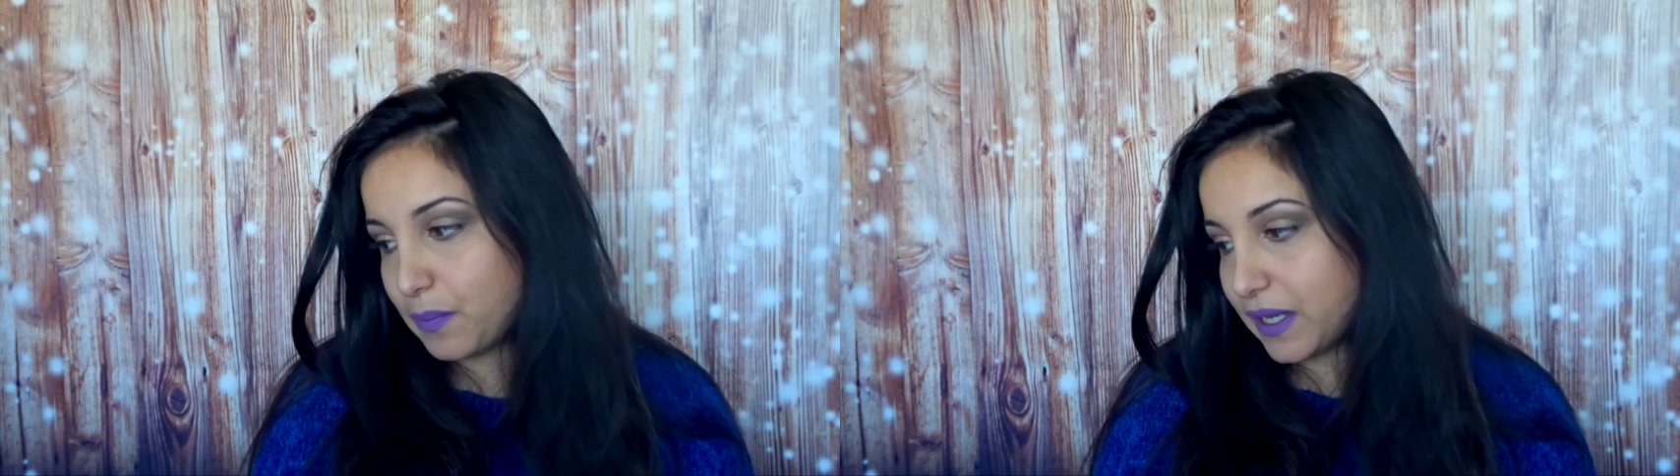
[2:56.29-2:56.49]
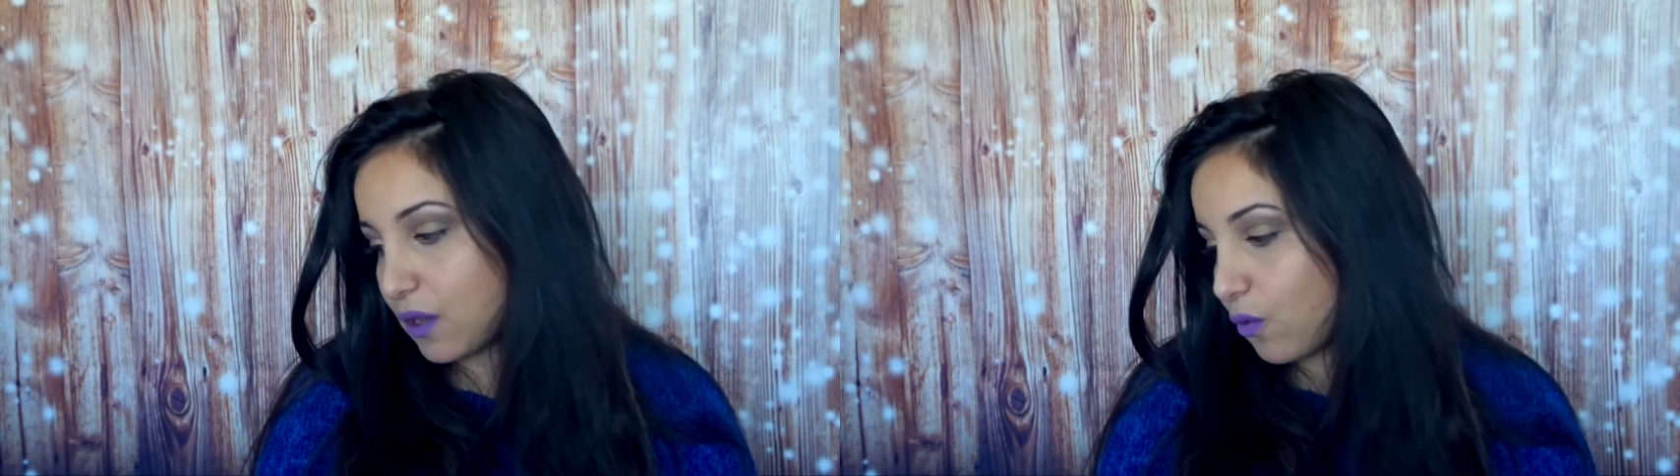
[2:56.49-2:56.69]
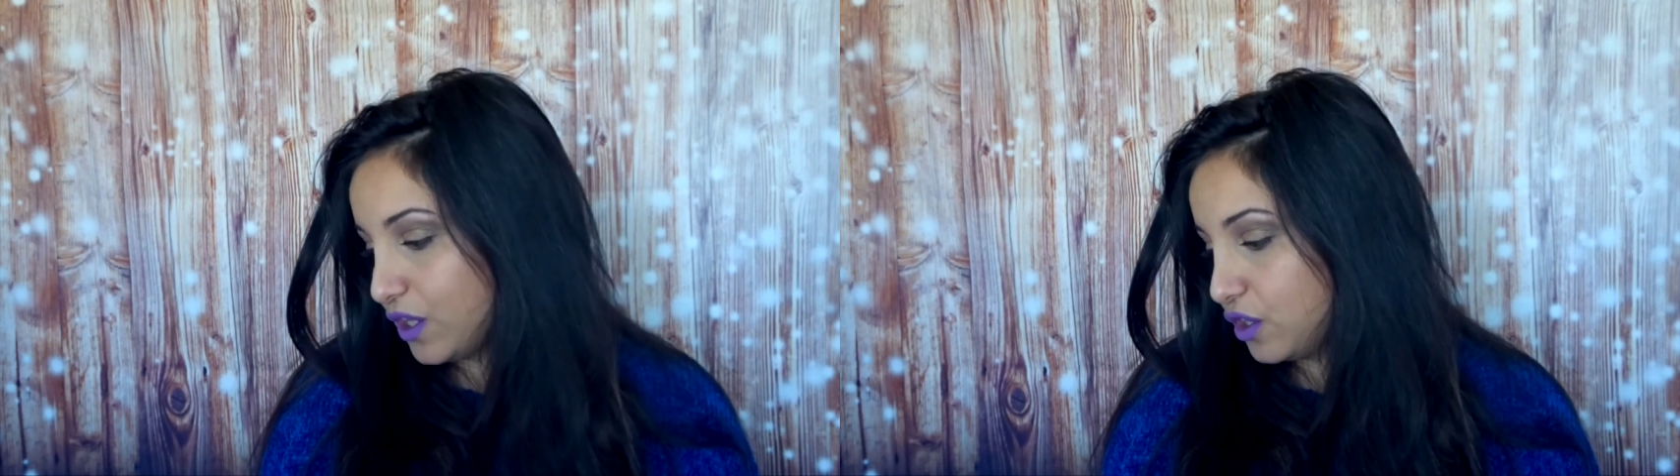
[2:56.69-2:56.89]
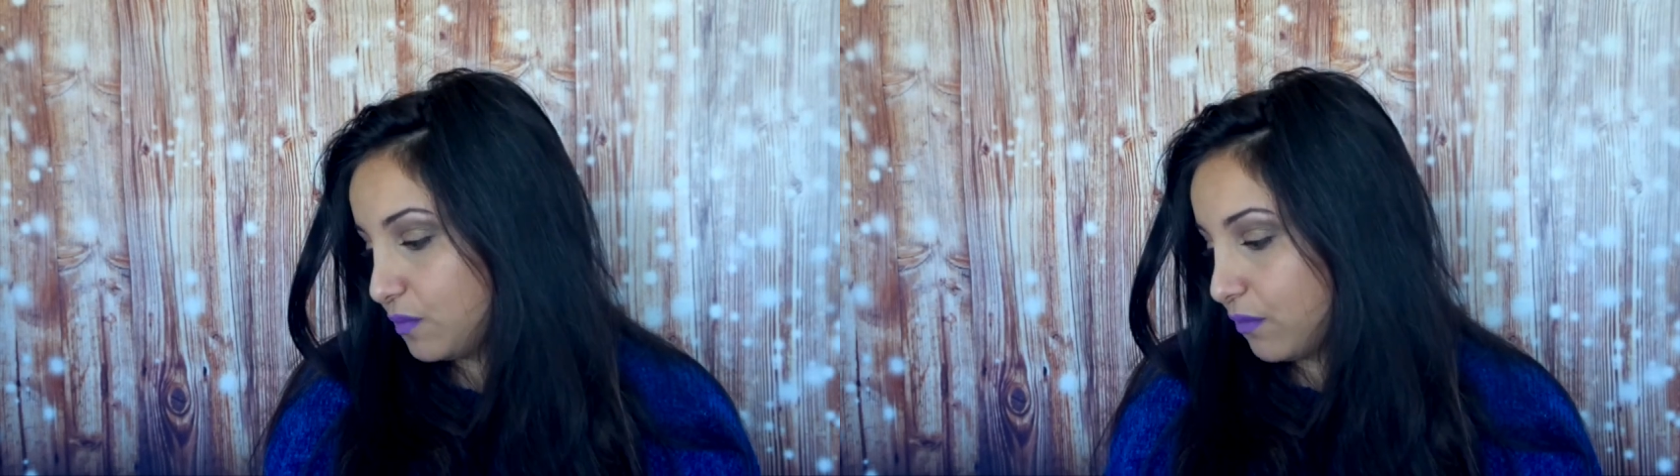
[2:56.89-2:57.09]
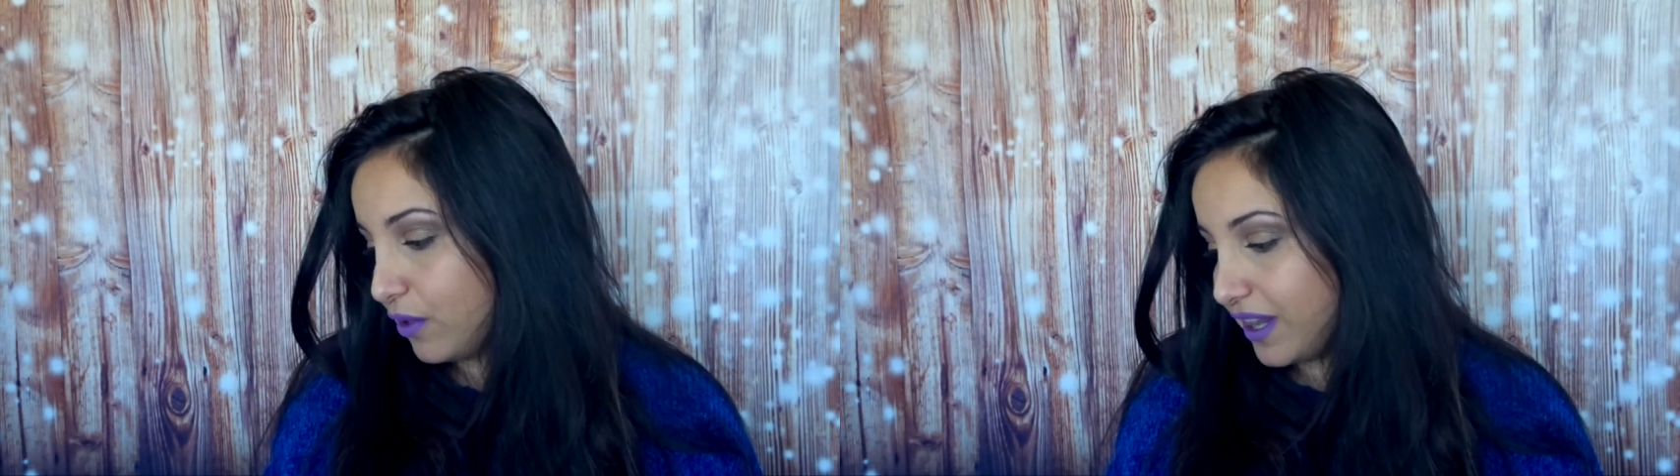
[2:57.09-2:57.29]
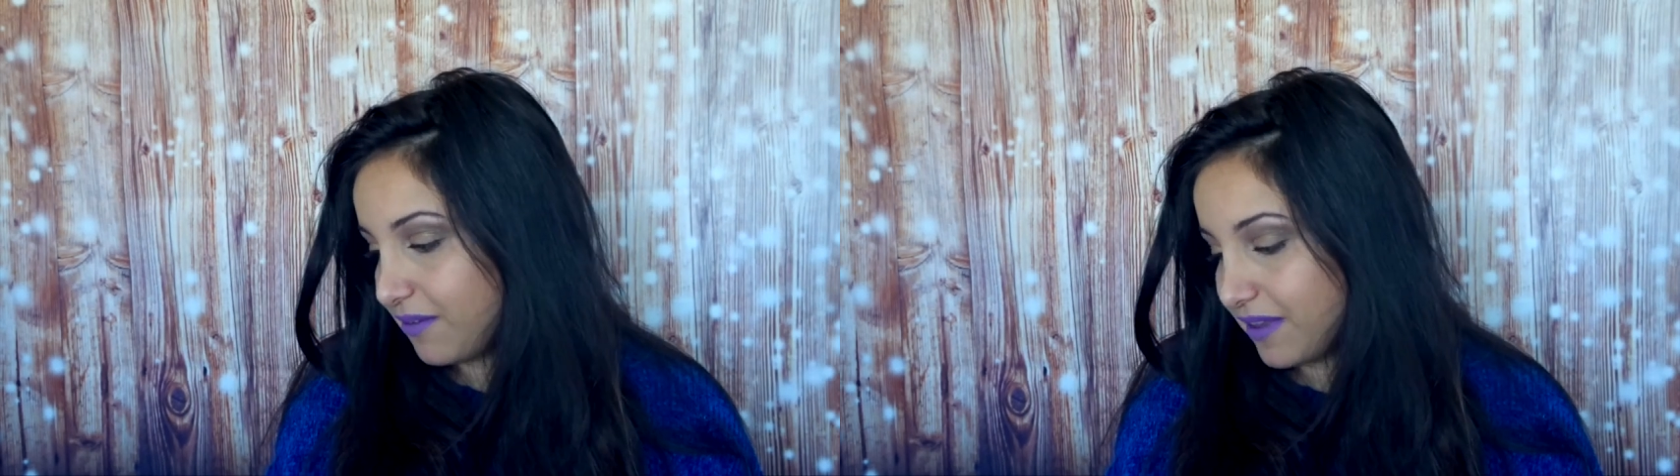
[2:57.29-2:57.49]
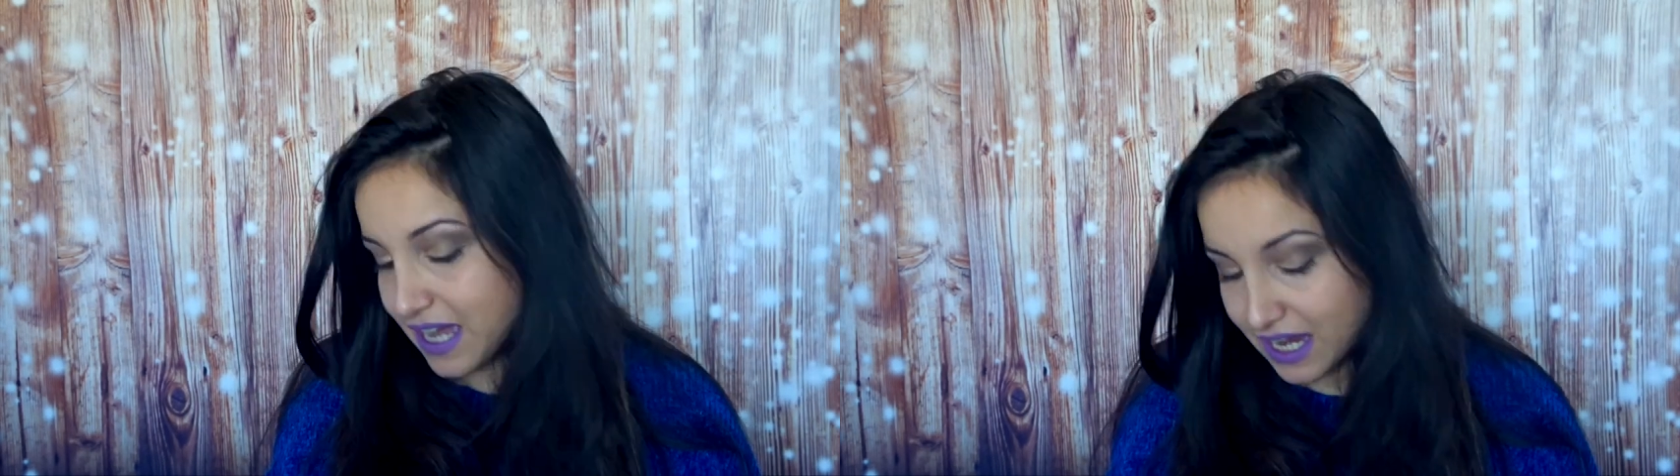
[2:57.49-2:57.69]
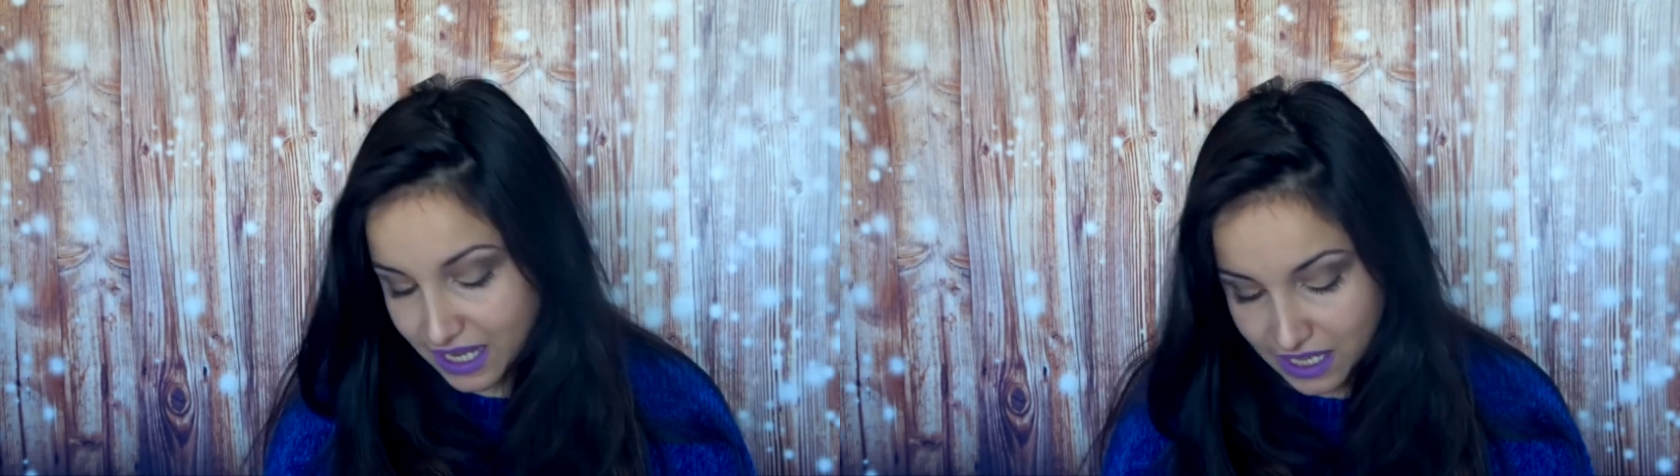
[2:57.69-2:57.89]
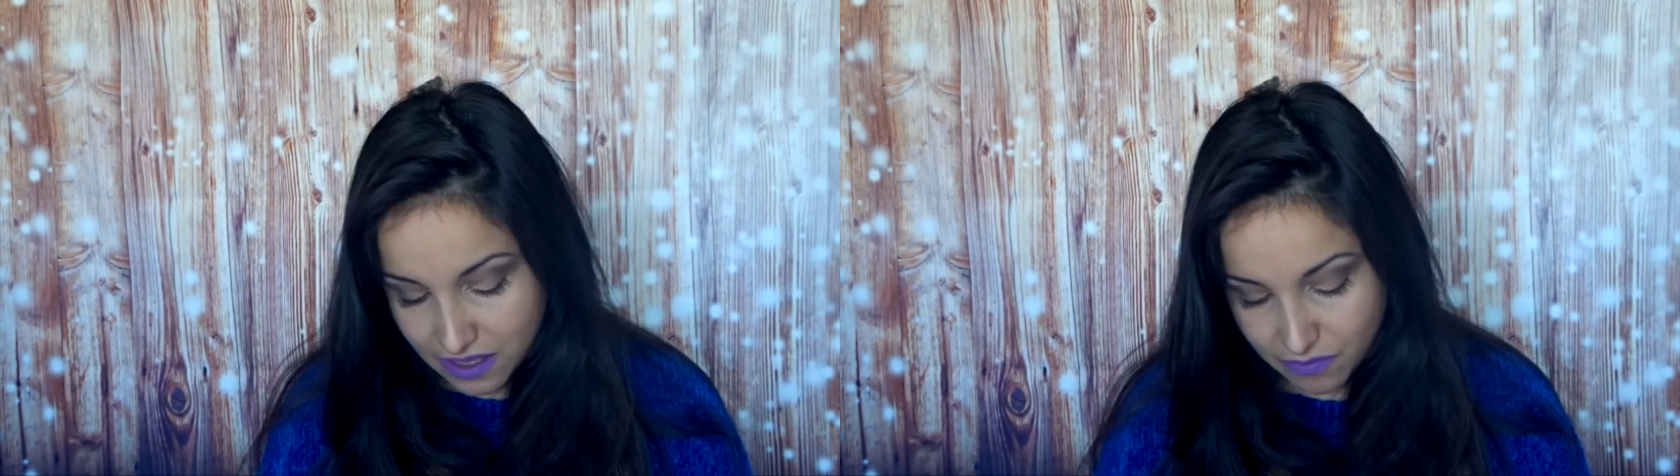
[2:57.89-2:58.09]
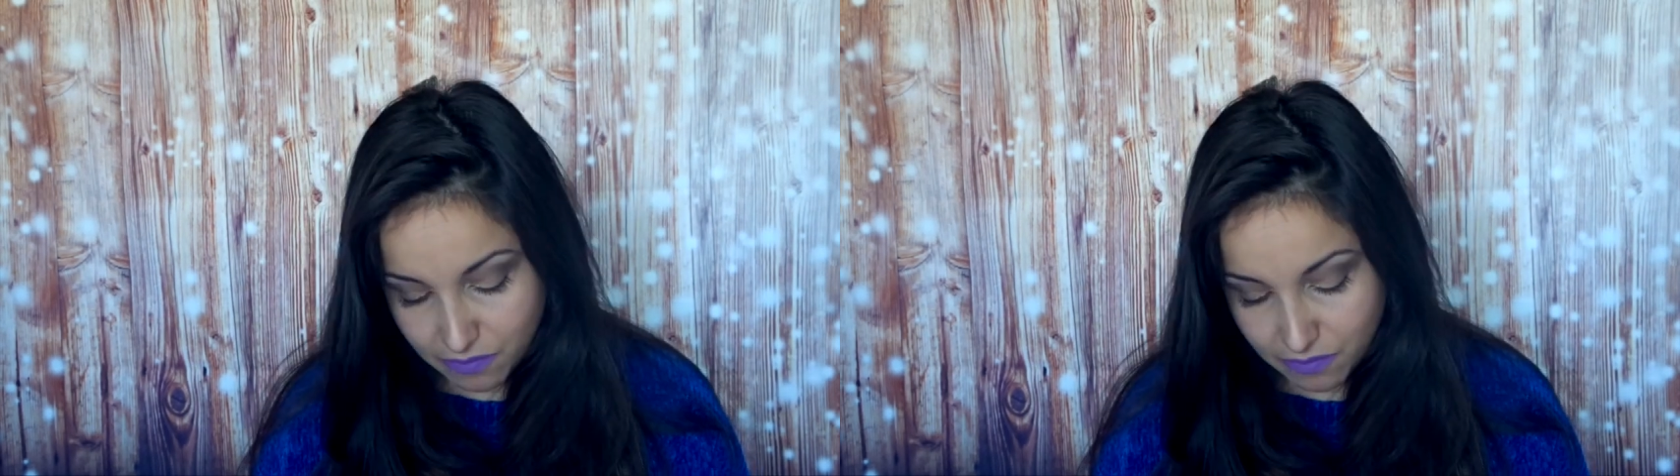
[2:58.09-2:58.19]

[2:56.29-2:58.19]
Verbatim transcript: para cuando me voy de viaje